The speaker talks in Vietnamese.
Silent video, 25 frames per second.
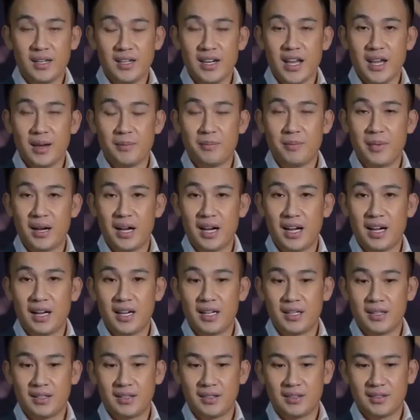để
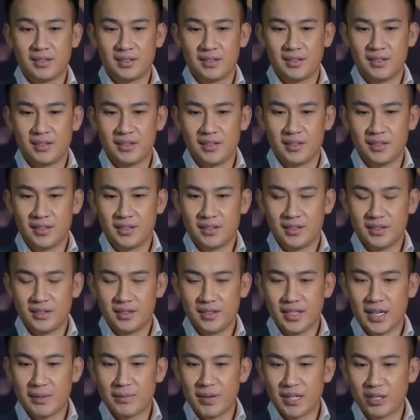mà
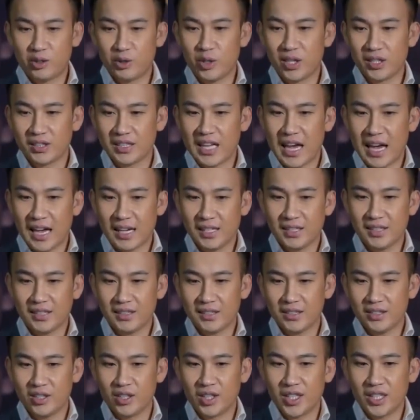để mà truyền
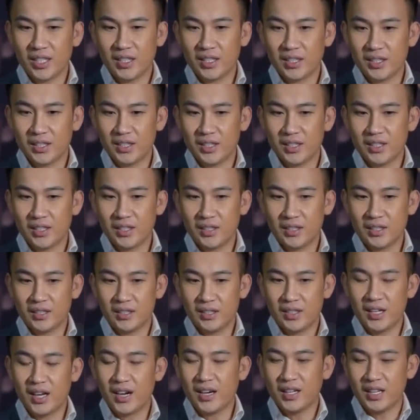tải những cái
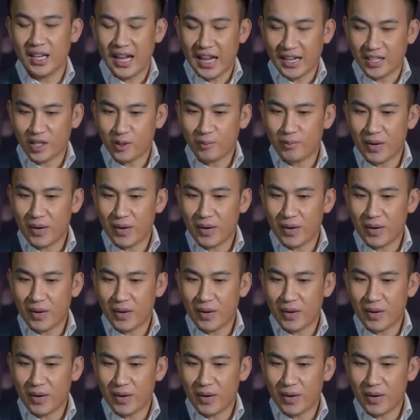cái lời lẽ